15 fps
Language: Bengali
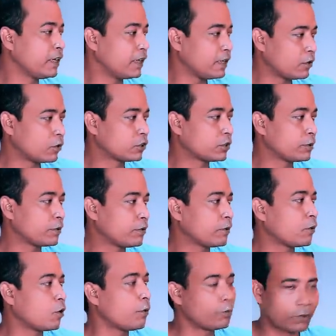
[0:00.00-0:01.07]
এটাও করতে পারেন
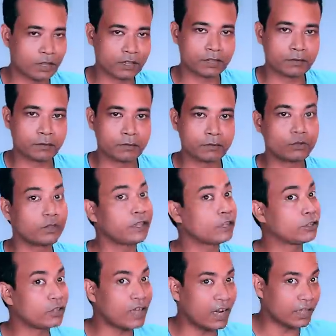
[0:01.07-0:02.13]
ওটা অফও রাখতে পারবেন তো এটার
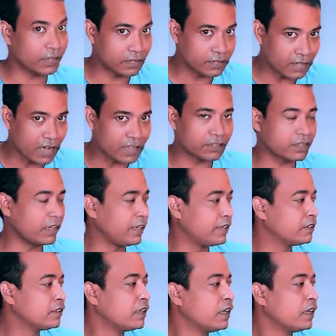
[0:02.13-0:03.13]
জন্য আলাদা চার্জ খায়